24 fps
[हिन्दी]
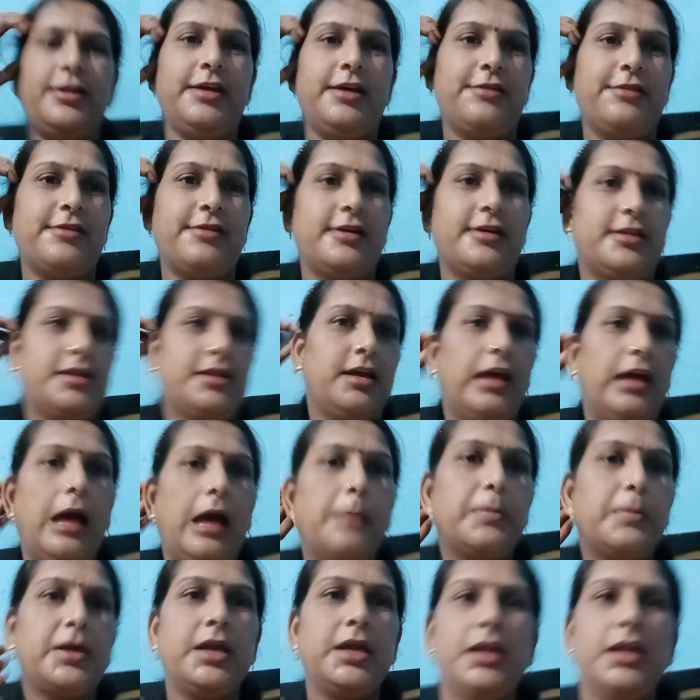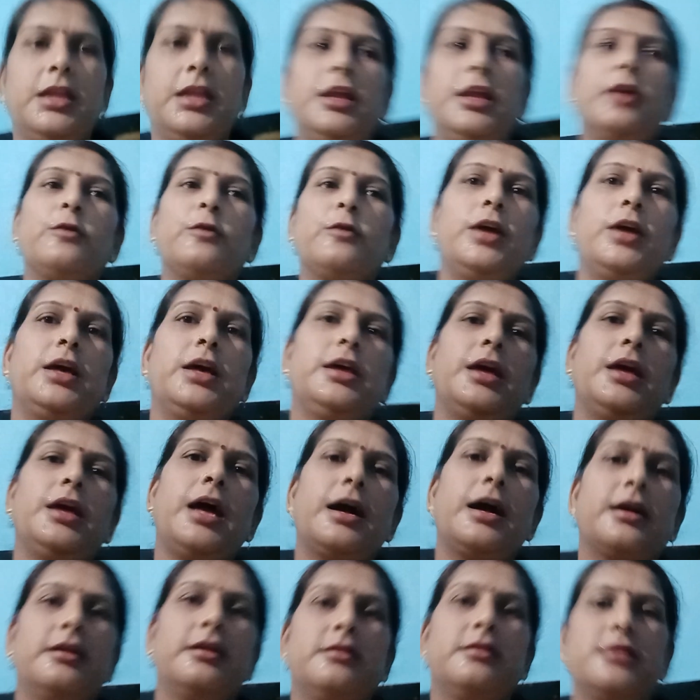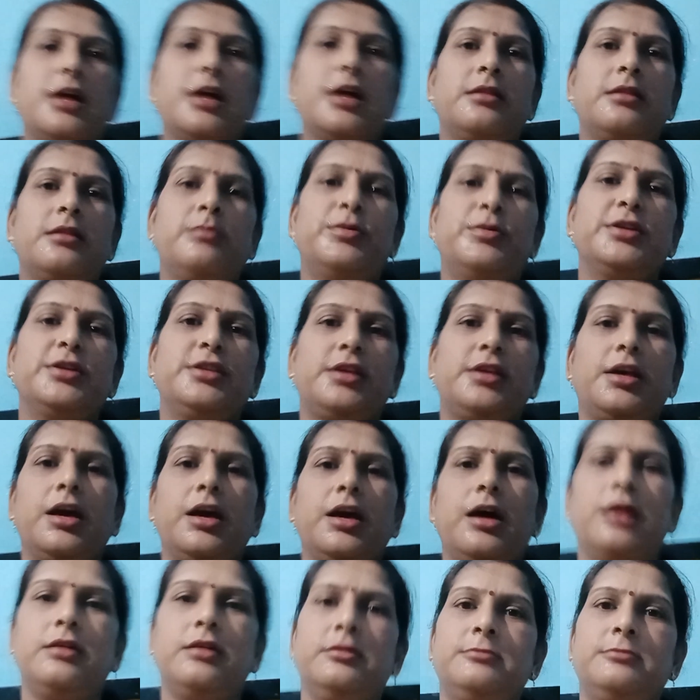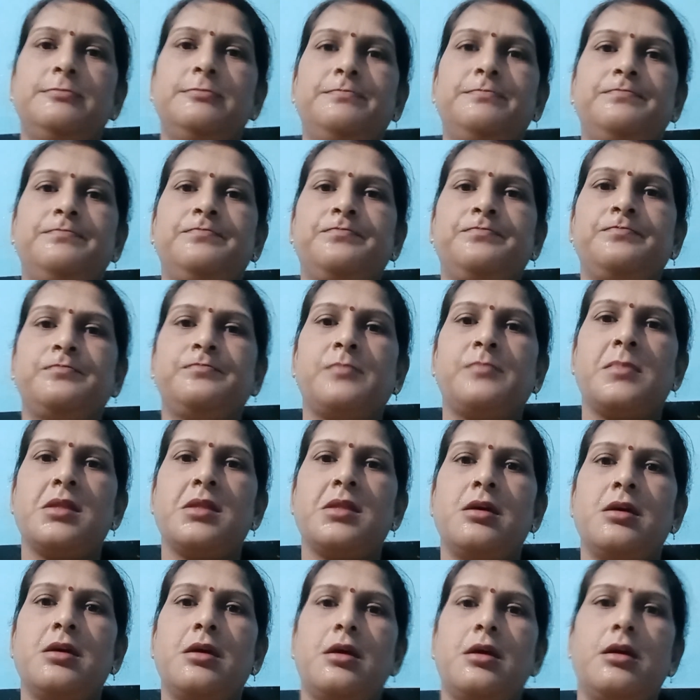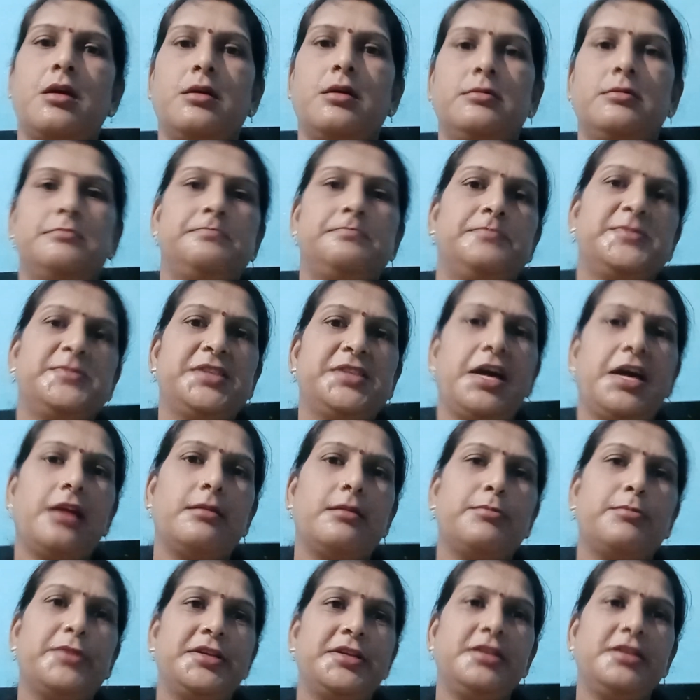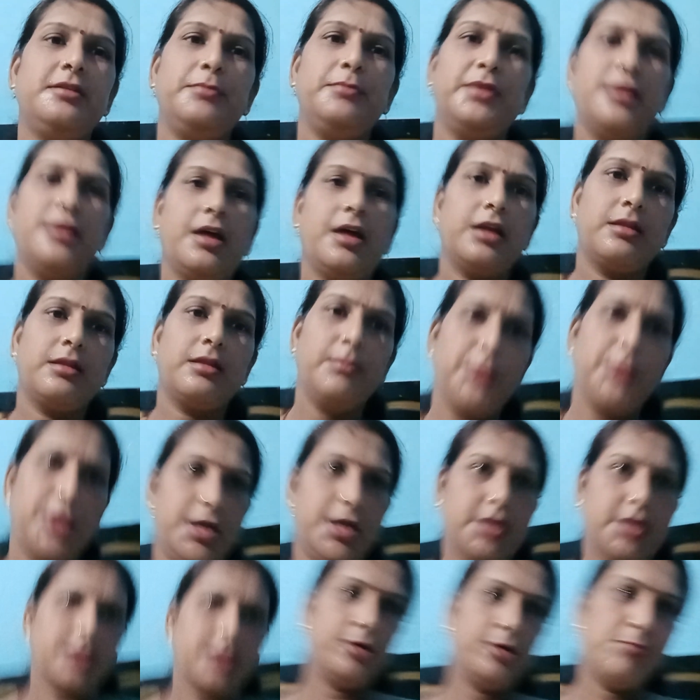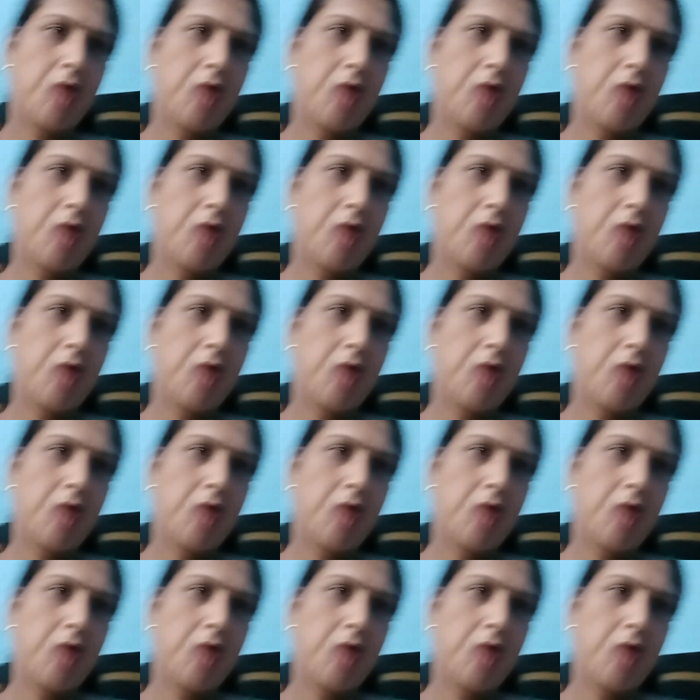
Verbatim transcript: देख सकते हैं हम की किरीटी को लेके आ गए सात बज गया तो क्या खा रहे पहले सात बजने में सात मिनट कम